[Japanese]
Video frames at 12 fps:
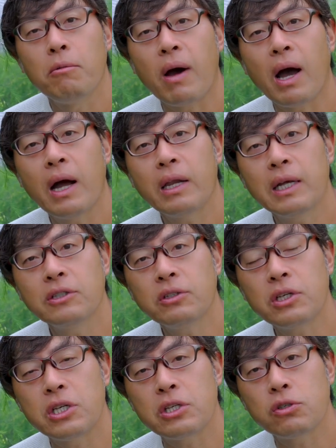分かりや
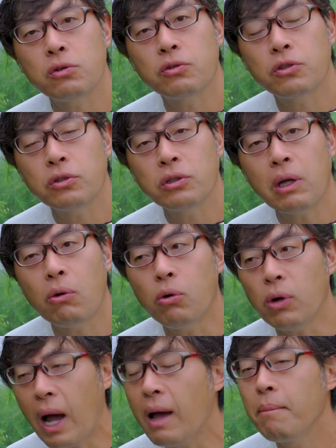すい基準を作った
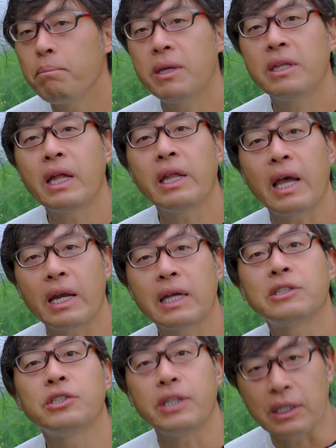方がみんなでやり
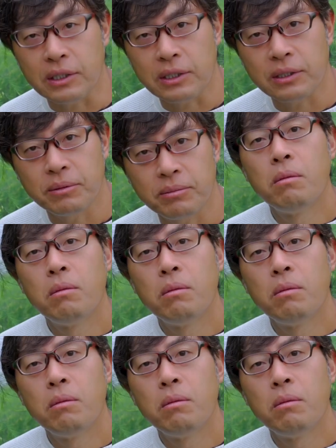やすいです